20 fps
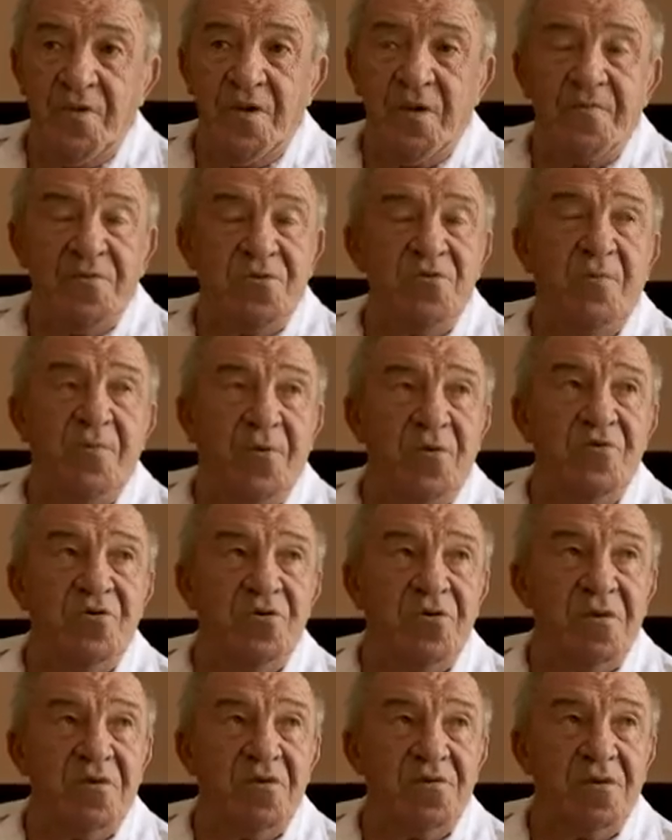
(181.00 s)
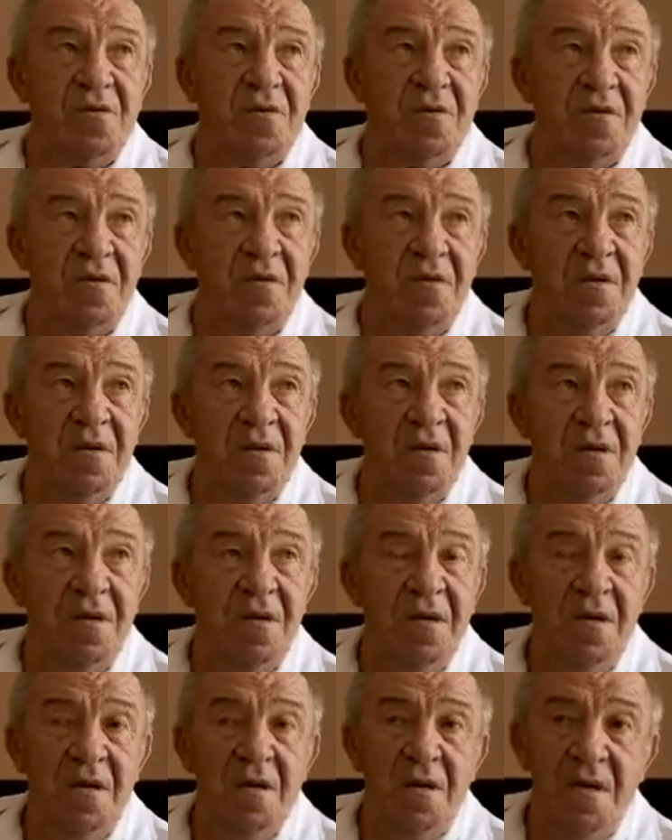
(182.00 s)
у них все получилось.
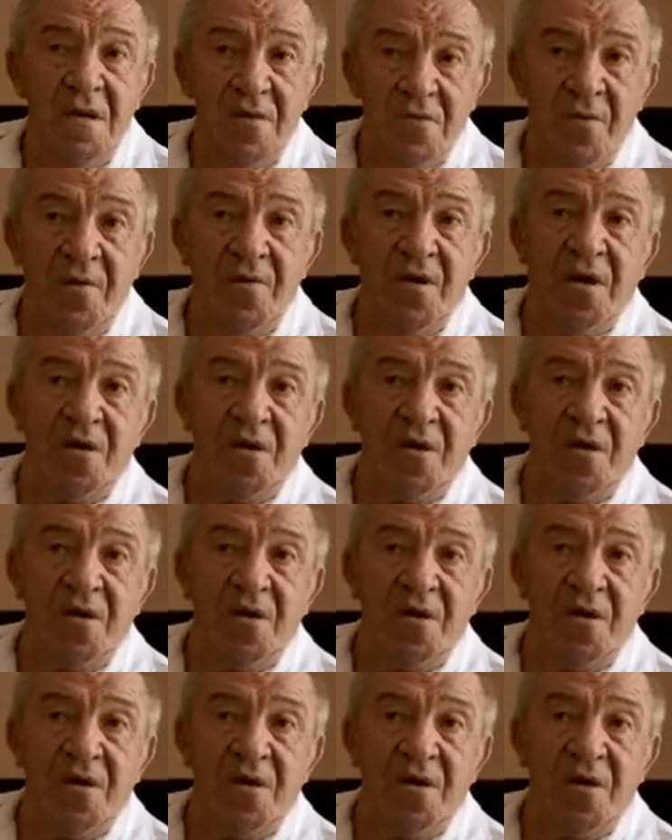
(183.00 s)
Чтобы